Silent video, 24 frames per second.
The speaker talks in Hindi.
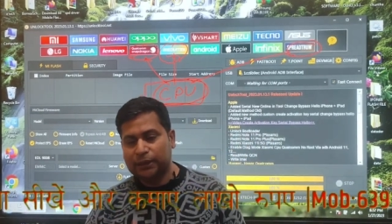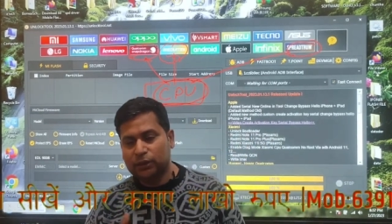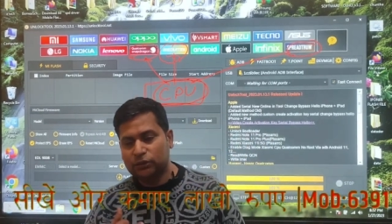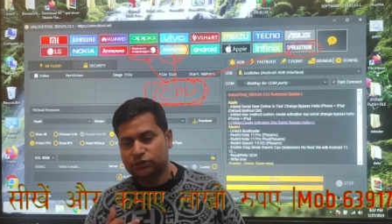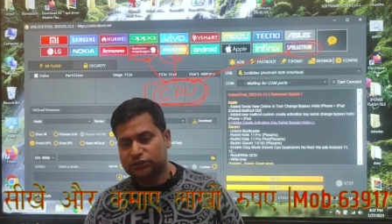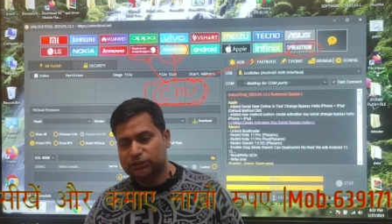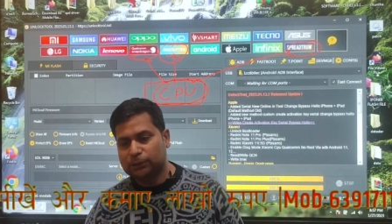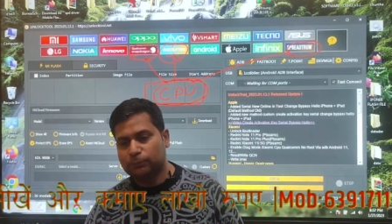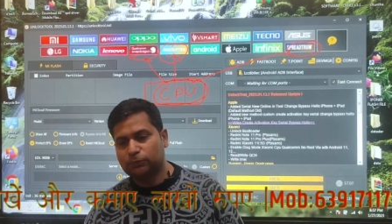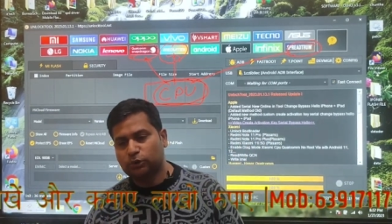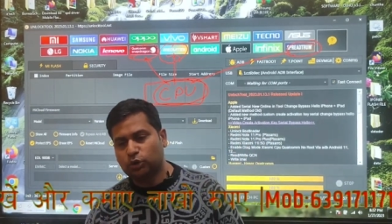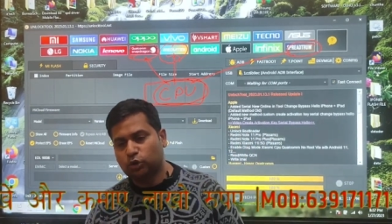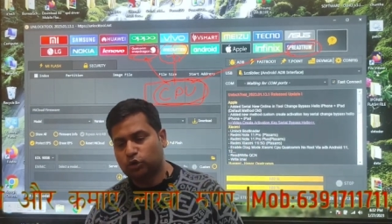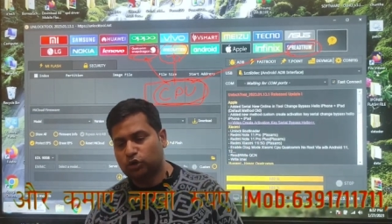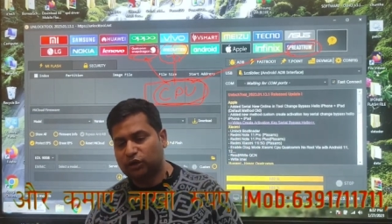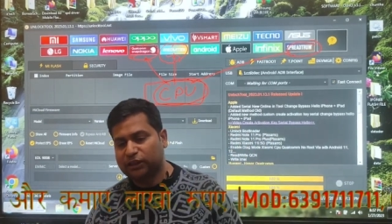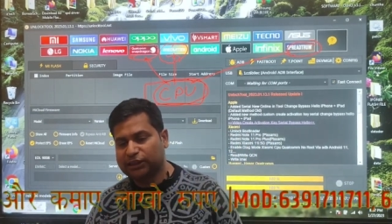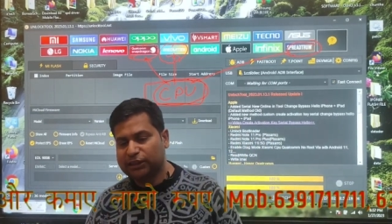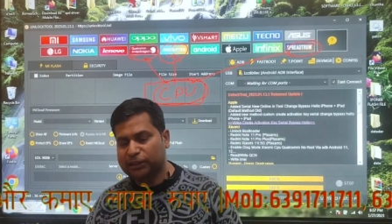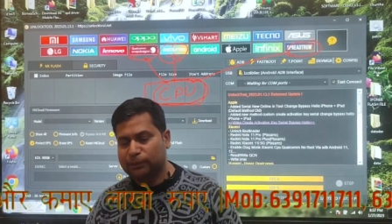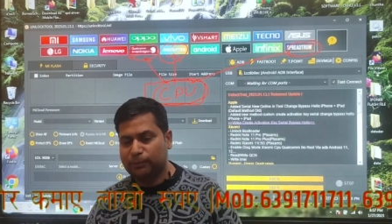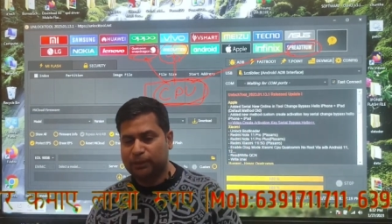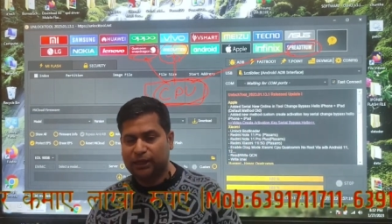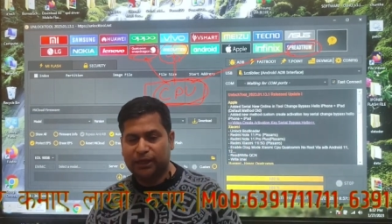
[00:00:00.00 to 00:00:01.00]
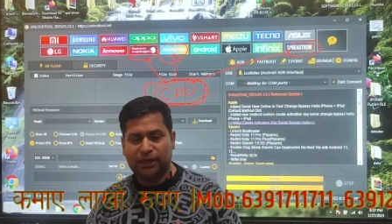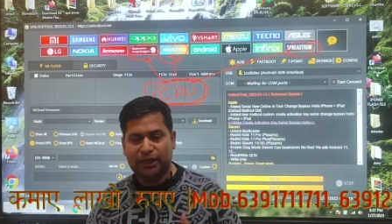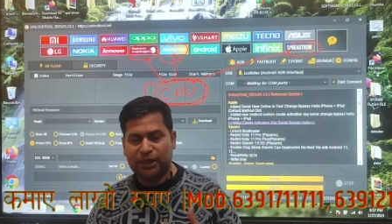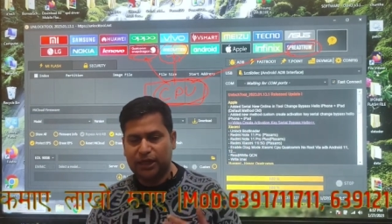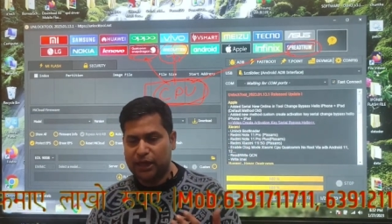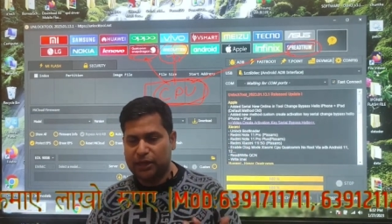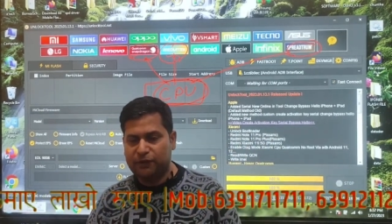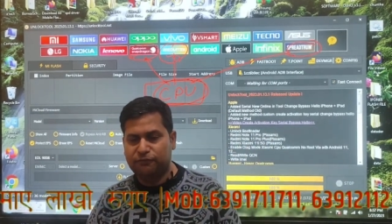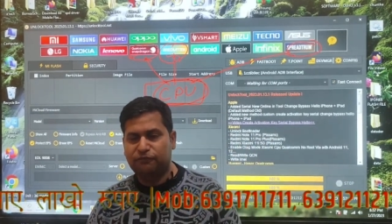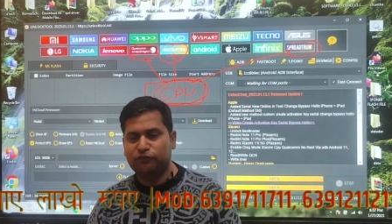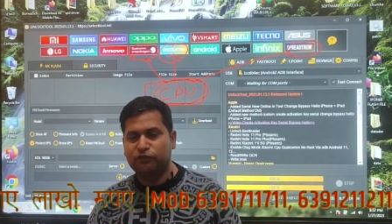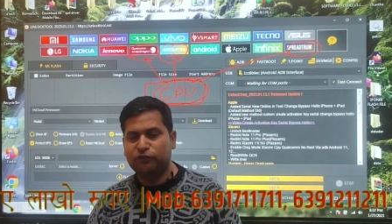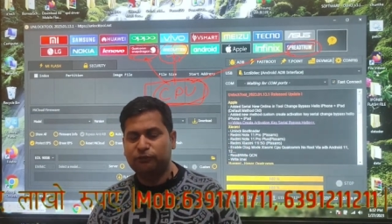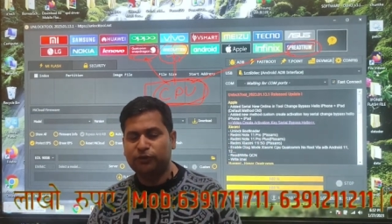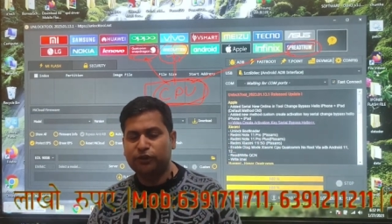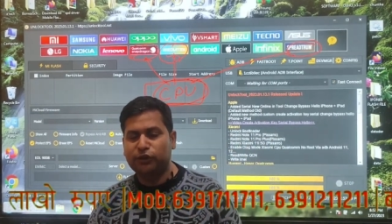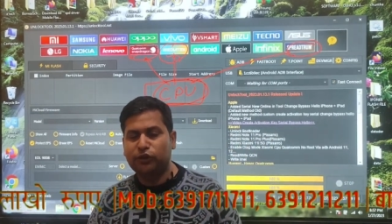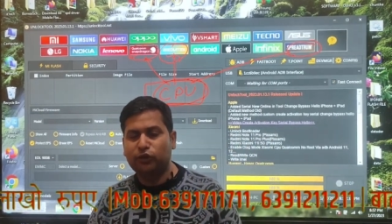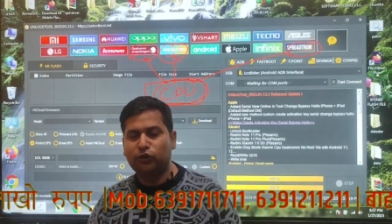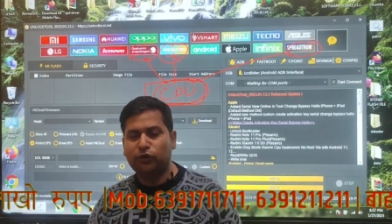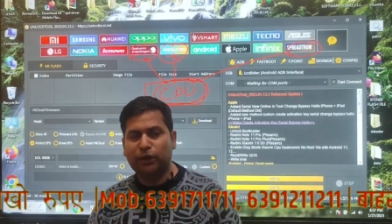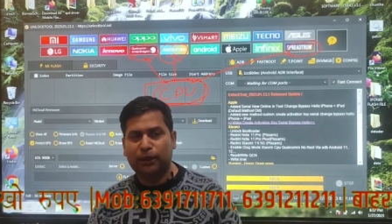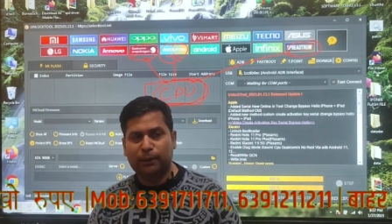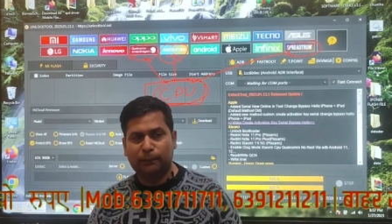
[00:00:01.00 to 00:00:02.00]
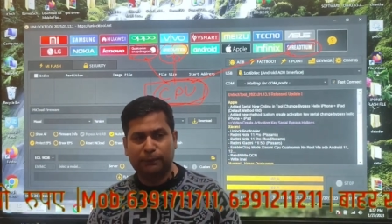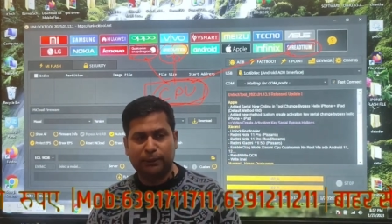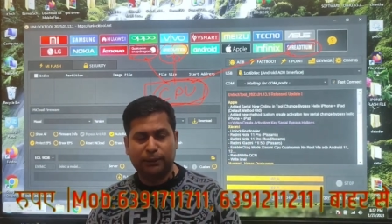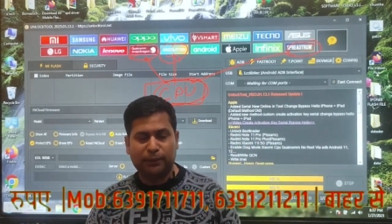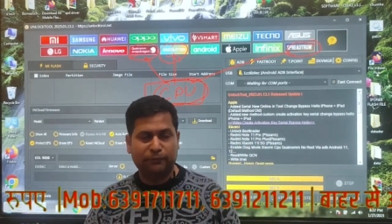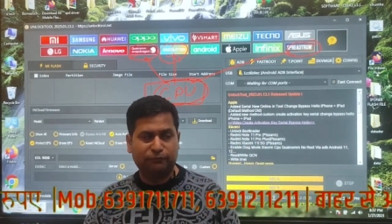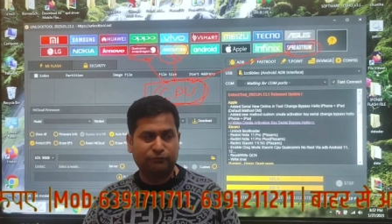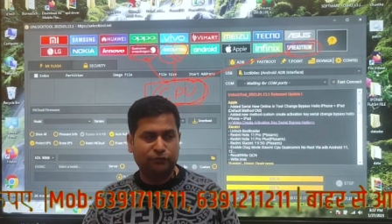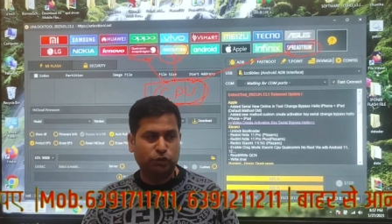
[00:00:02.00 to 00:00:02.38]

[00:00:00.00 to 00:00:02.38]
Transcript: ये सब लोगों के लिए बड़ा हेल्पफुल वीडियो है मैं